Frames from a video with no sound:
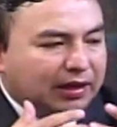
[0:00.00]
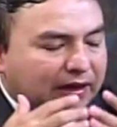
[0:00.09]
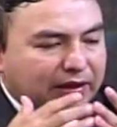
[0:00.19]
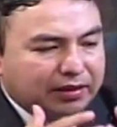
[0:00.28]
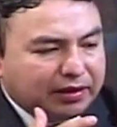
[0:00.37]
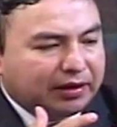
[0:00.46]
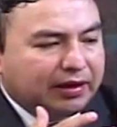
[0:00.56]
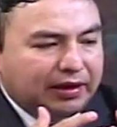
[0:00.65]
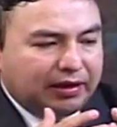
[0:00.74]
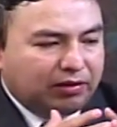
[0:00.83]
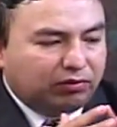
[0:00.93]
Es decir,
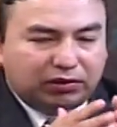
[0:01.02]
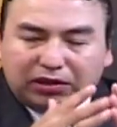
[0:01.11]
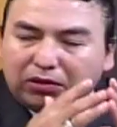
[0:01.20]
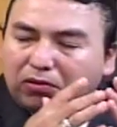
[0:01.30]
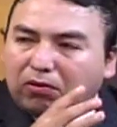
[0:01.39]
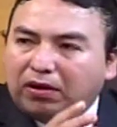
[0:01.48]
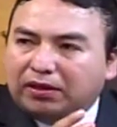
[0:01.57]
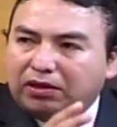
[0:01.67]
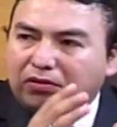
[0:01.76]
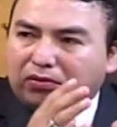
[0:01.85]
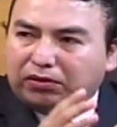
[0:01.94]
nuestro artículo
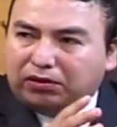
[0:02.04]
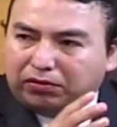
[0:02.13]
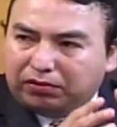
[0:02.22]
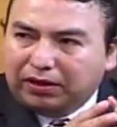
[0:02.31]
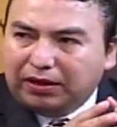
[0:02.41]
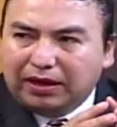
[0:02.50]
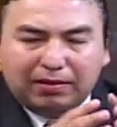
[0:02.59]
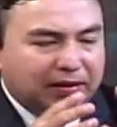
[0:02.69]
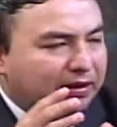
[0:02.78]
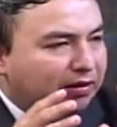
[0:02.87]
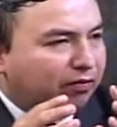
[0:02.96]
41 constitucional
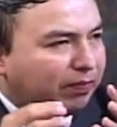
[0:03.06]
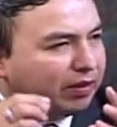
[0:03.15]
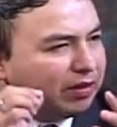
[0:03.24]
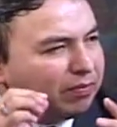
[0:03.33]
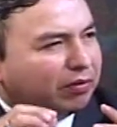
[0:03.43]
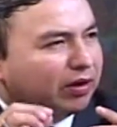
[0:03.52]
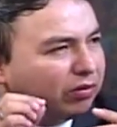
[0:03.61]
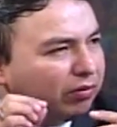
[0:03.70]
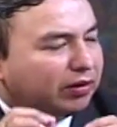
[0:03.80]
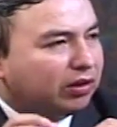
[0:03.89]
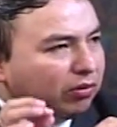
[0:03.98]
habla de los principios
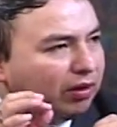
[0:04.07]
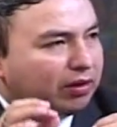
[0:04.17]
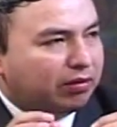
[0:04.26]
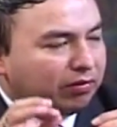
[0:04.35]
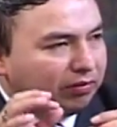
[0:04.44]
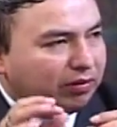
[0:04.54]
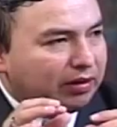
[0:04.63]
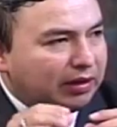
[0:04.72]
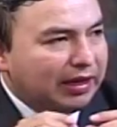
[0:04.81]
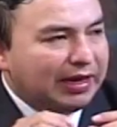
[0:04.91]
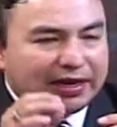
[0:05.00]
rectores que toda elección
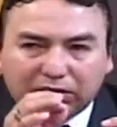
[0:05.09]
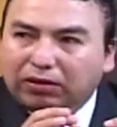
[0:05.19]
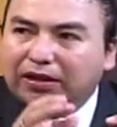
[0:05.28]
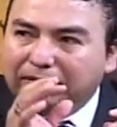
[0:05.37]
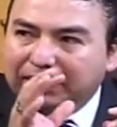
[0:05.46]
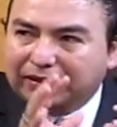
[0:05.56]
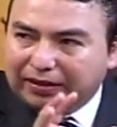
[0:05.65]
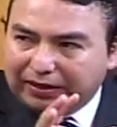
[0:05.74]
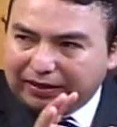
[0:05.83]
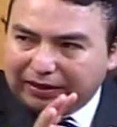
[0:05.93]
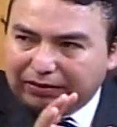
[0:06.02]
electoral debe tener.
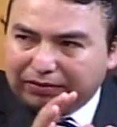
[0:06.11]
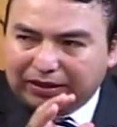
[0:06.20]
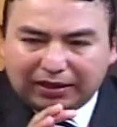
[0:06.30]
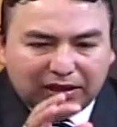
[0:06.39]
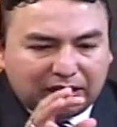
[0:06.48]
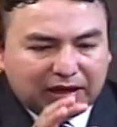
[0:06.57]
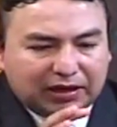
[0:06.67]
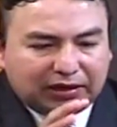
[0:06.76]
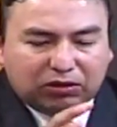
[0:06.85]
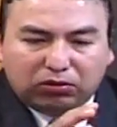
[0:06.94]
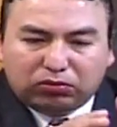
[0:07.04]
O sea,
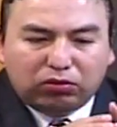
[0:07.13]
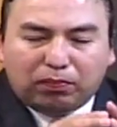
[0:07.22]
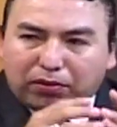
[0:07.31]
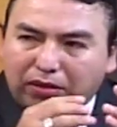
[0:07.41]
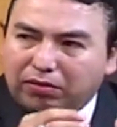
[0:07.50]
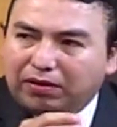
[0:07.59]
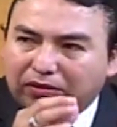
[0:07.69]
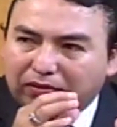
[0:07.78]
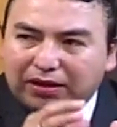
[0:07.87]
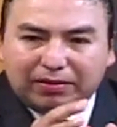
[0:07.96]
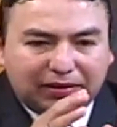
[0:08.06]
todo proceso
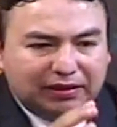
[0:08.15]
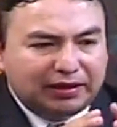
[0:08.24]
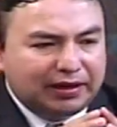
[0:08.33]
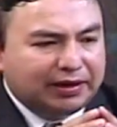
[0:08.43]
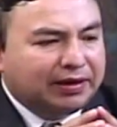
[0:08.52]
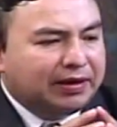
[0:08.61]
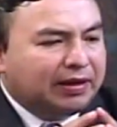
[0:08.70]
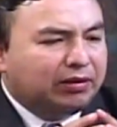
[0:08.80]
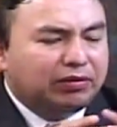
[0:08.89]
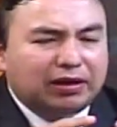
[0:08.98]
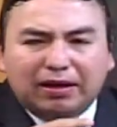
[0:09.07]
electoral debe tener.
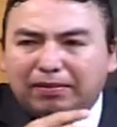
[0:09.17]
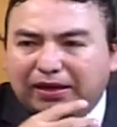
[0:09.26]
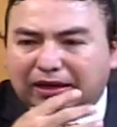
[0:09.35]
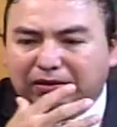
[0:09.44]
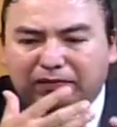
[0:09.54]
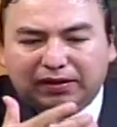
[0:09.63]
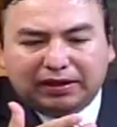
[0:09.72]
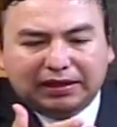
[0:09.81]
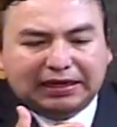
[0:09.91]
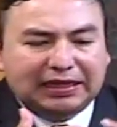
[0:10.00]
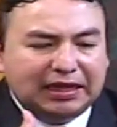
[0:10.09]
No sale la que hubo falta
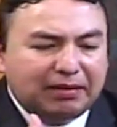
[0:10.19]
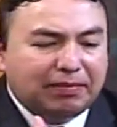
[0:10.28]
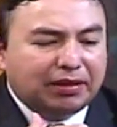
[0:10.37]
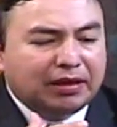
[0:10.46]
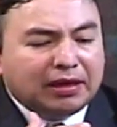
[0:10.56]
de equidad y demás.